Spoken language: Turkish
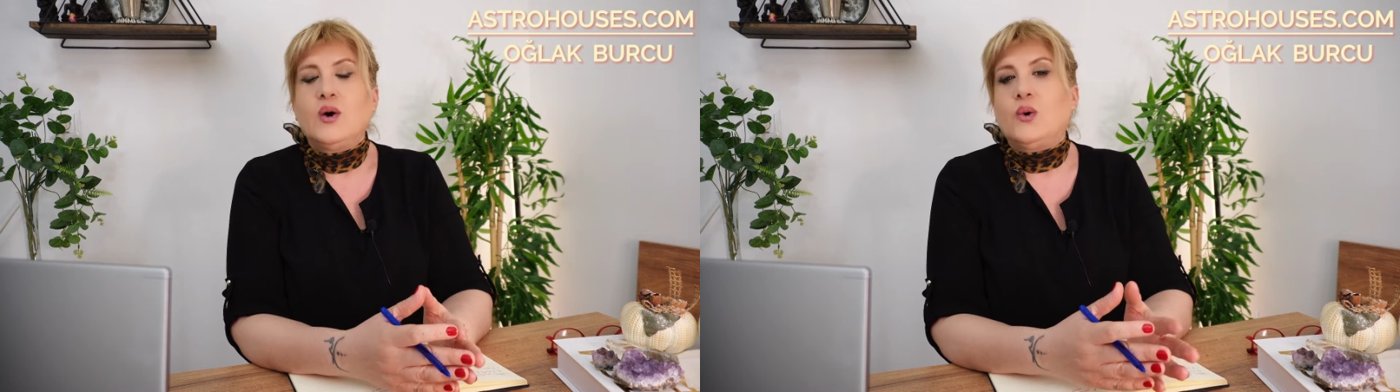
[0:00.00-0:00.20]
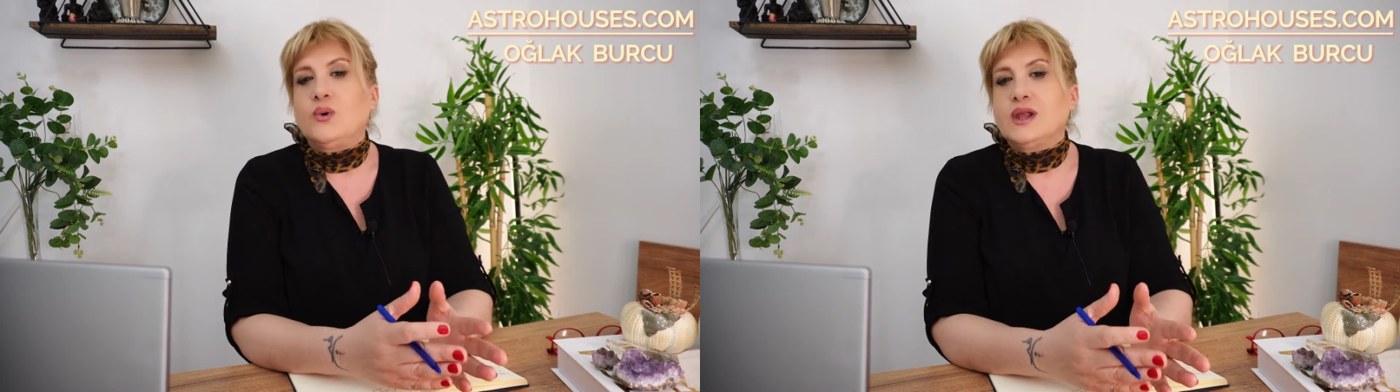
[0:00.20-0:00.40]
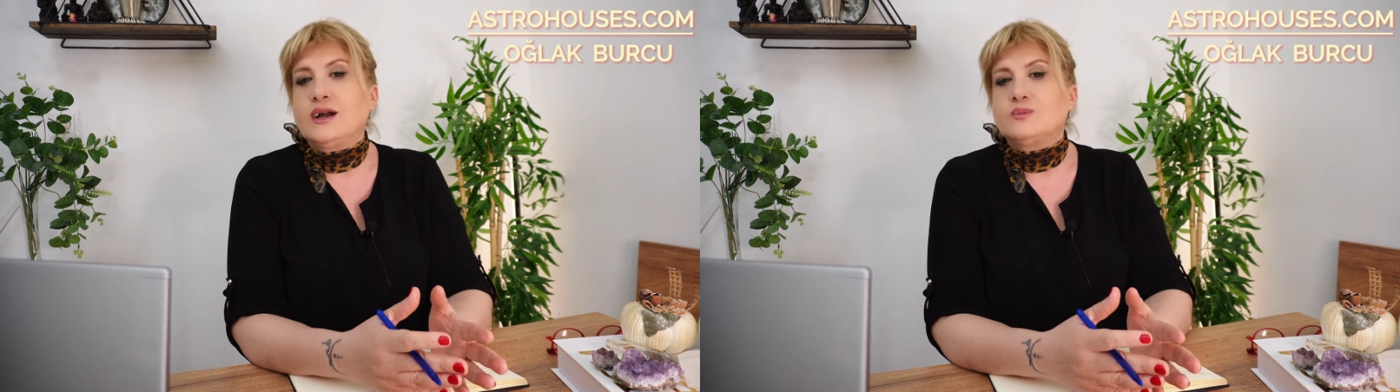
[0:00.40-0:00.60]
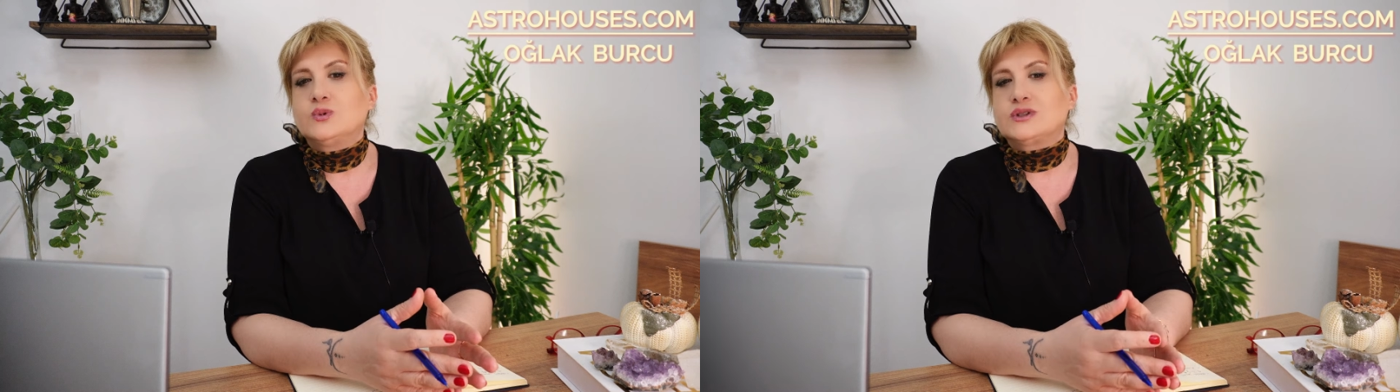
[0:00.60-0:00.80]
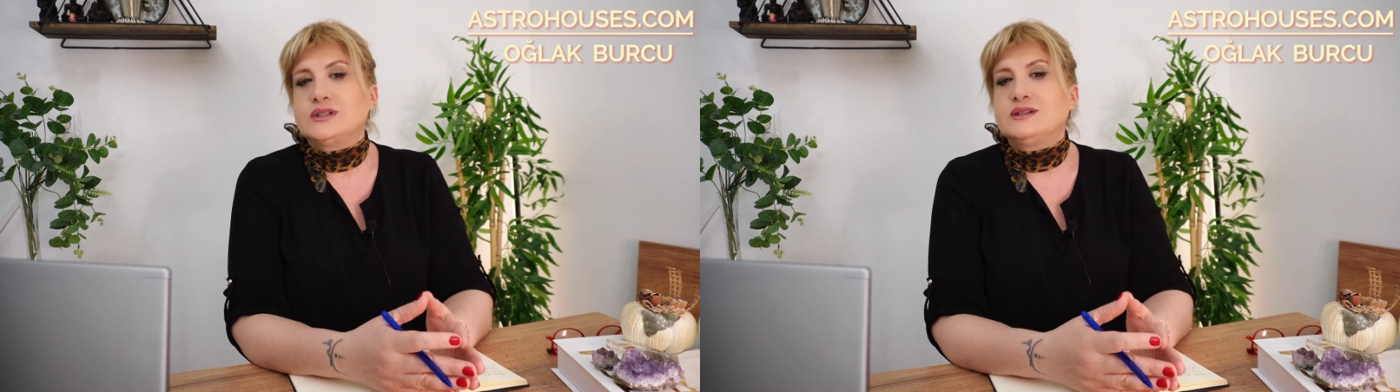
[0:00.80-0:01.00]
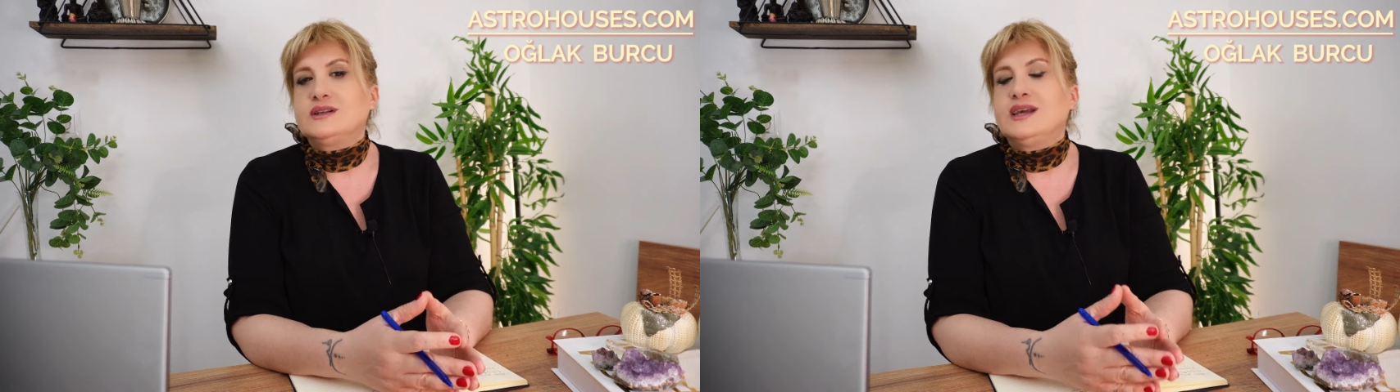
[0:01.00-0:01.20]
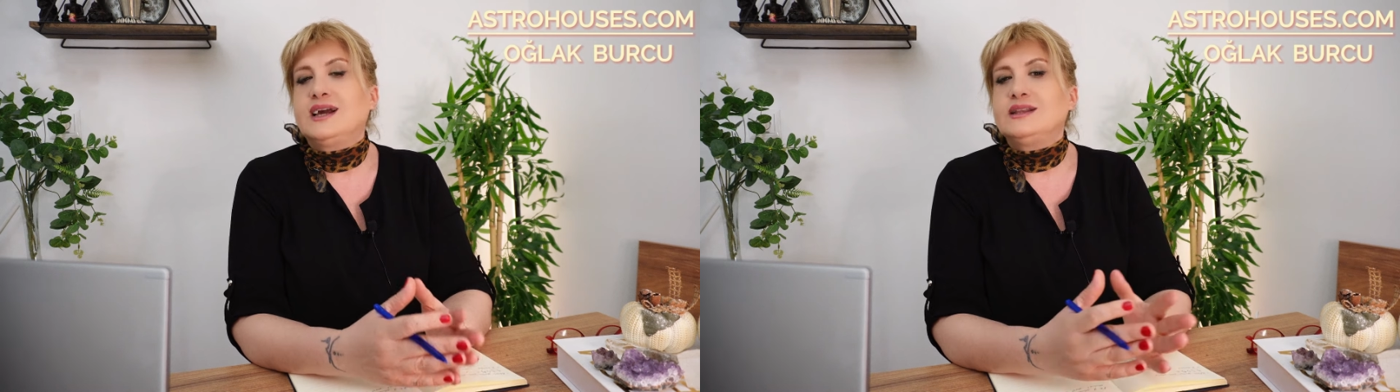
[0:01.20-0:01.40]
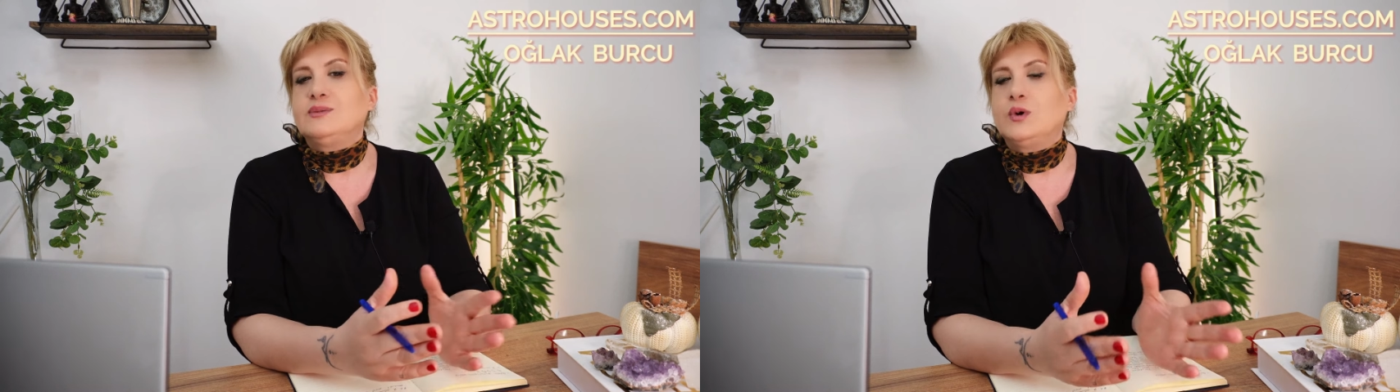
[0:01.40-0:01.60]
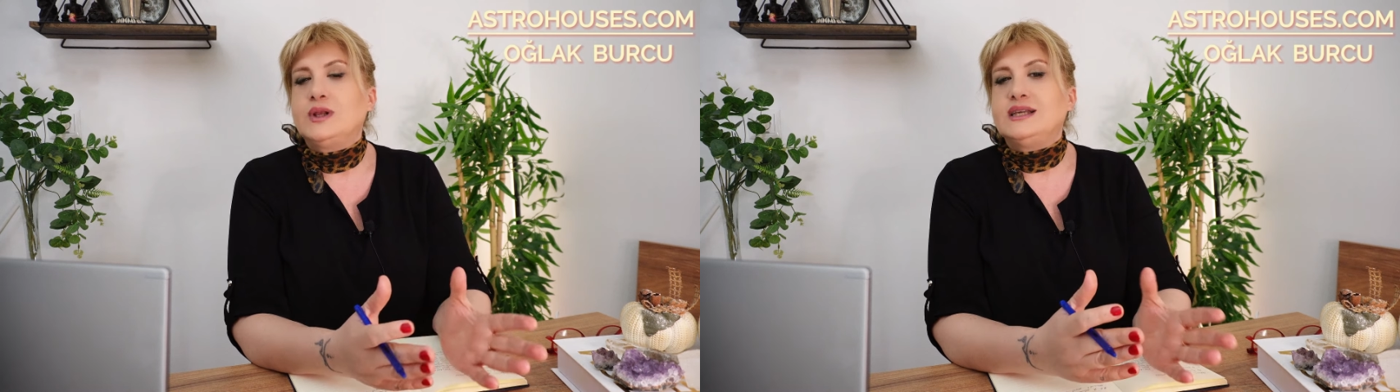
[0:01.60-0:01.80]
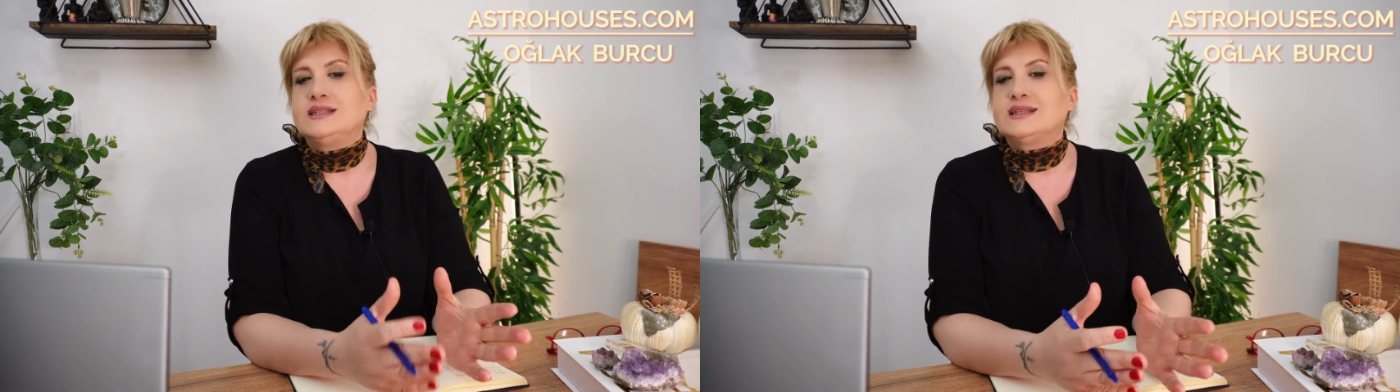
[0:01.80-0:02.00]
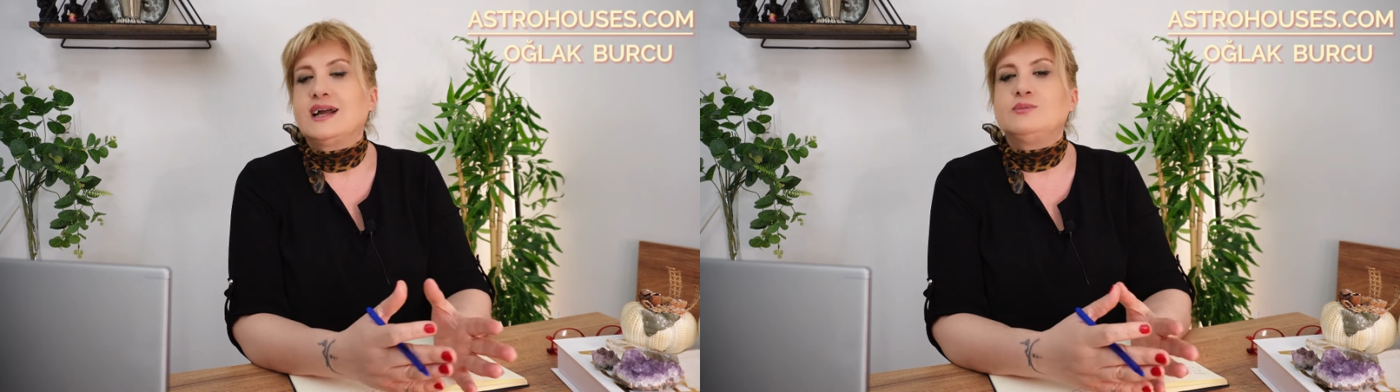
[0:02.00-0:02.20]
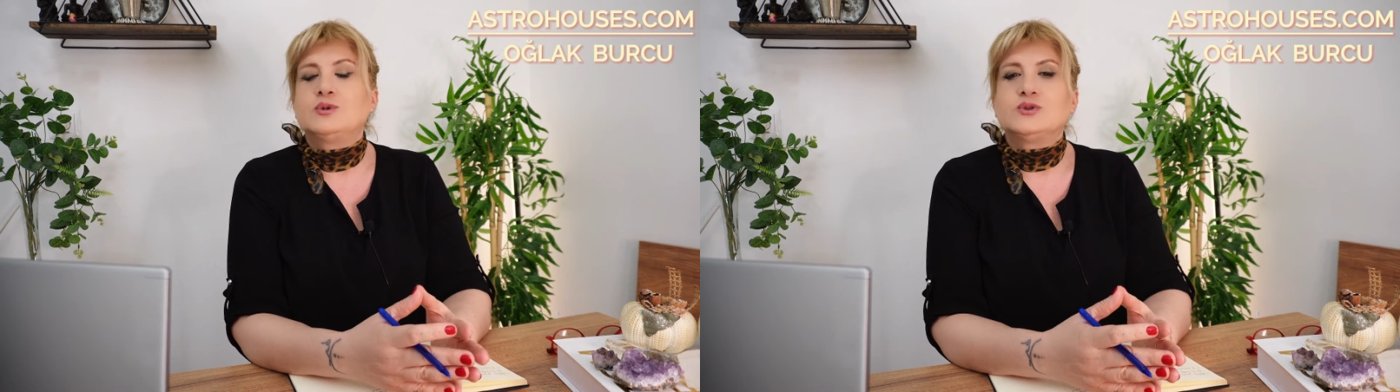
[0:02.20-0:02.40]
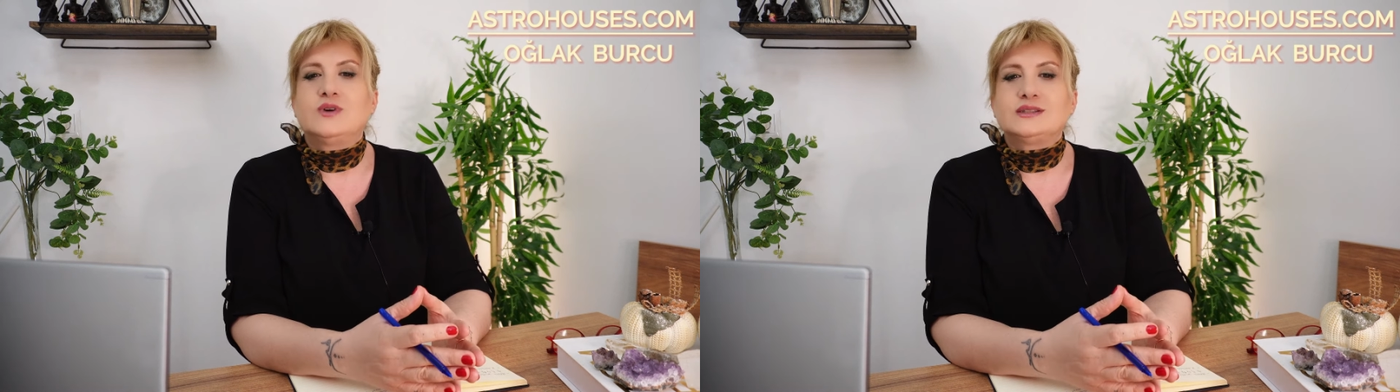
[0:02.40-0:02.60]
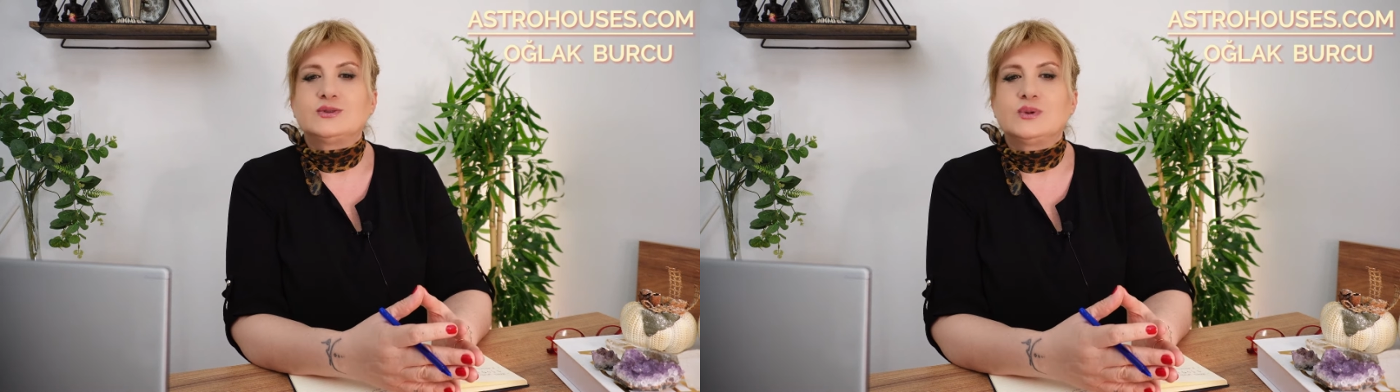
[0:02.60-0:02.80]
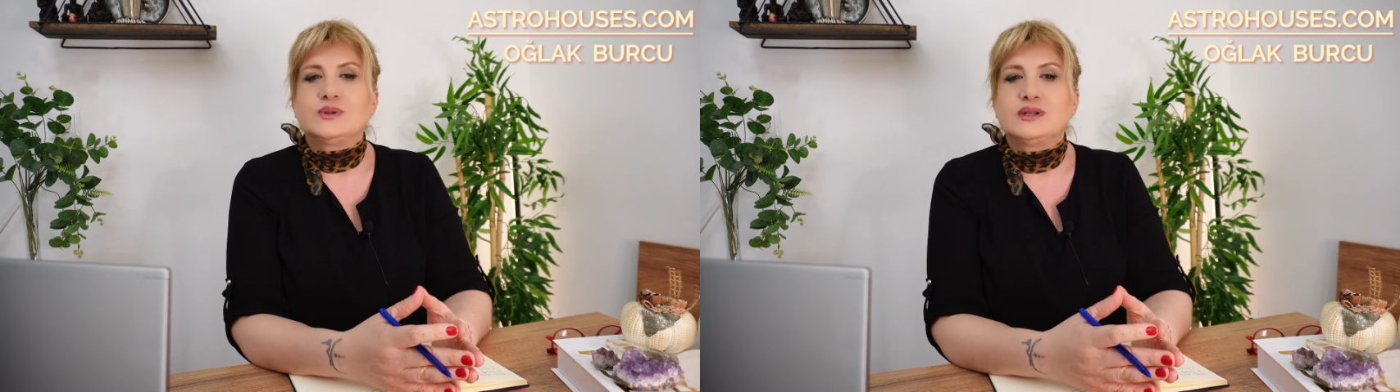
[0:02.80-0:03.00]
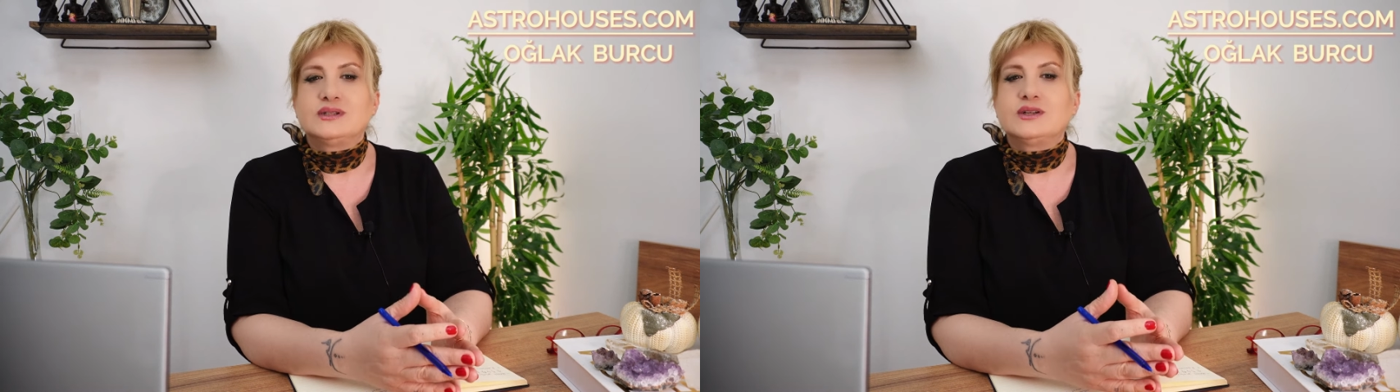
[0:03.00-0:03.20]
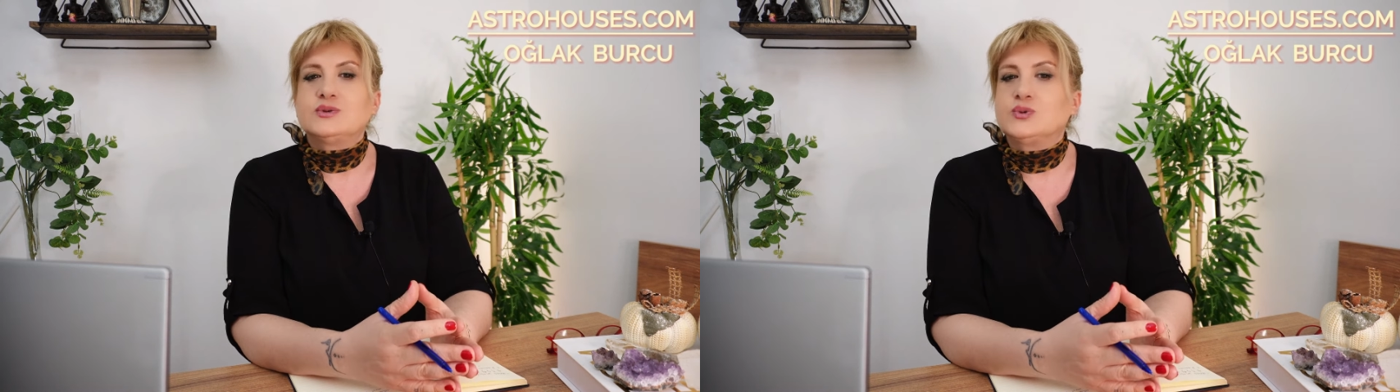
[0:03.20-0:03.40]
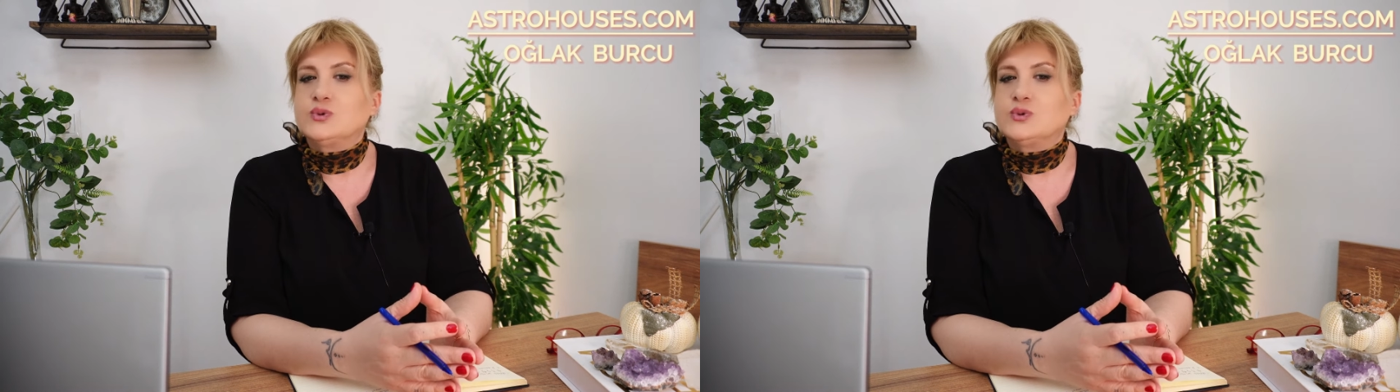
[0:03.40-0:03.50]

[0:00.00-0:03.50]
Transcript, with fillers: oğlak burçları kendi böyle işsel motivasyonlarına,